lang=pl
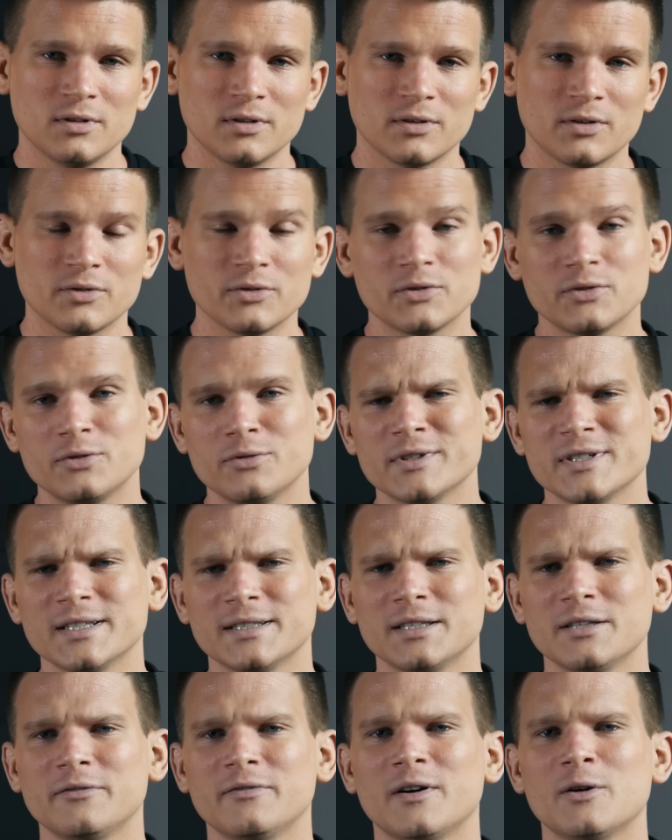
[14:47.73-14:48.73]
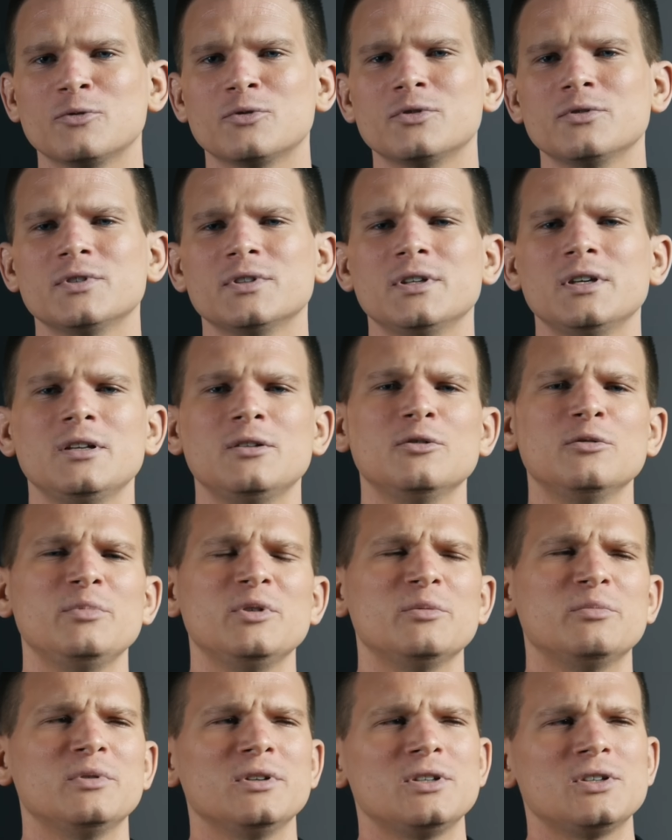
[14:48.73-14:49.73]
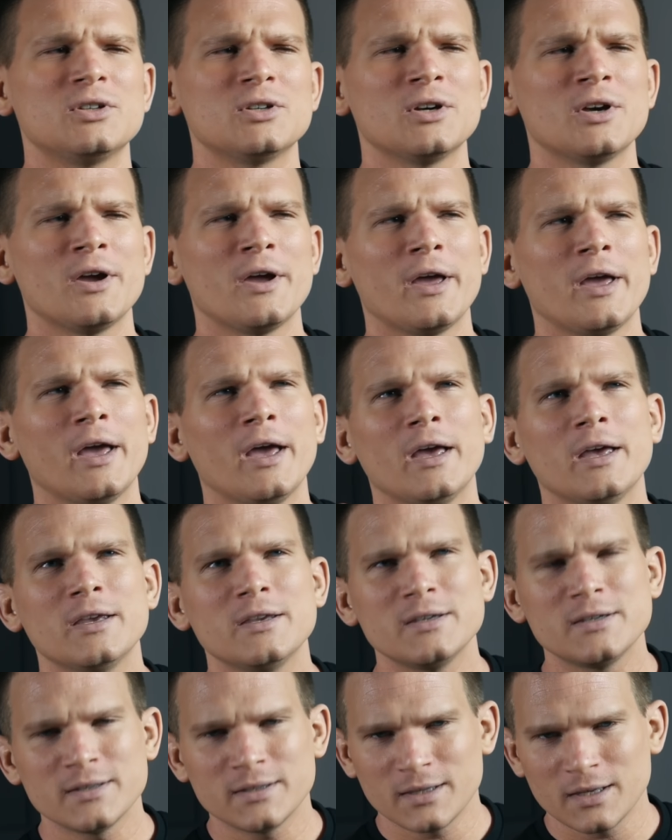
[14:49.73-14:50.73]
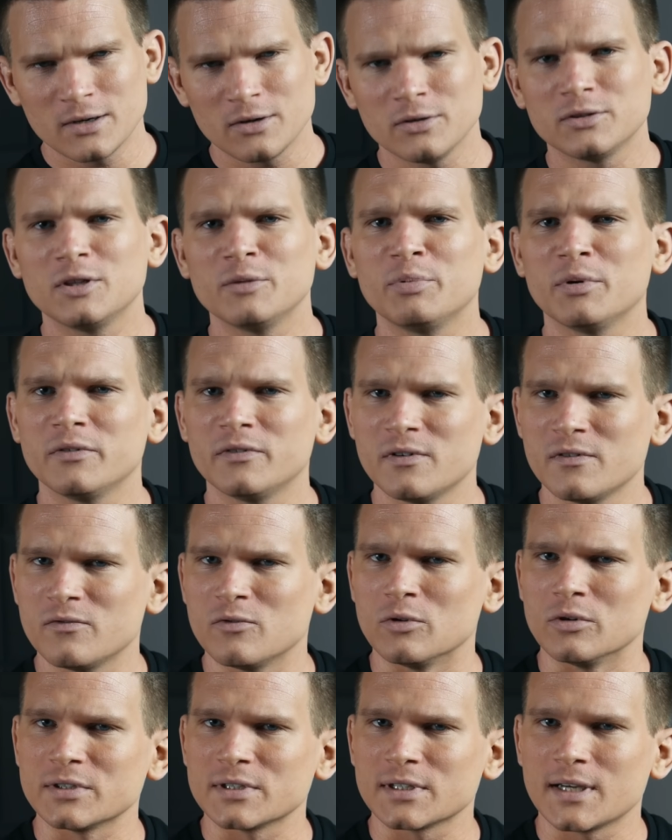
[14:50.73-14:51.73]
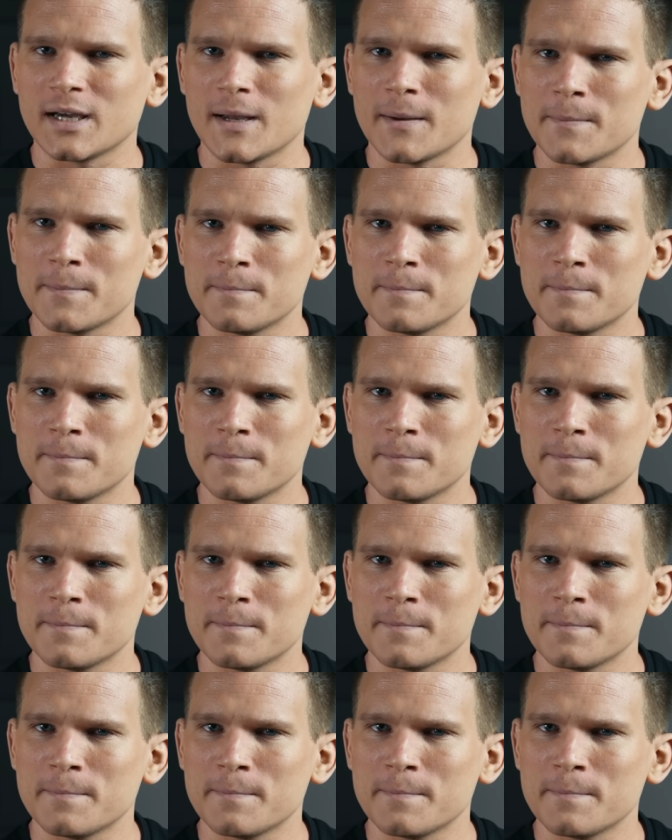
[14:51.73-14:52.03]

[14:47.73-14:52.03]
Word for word: konstrukcja tej fałszustki lubi być stereotypowo włoska.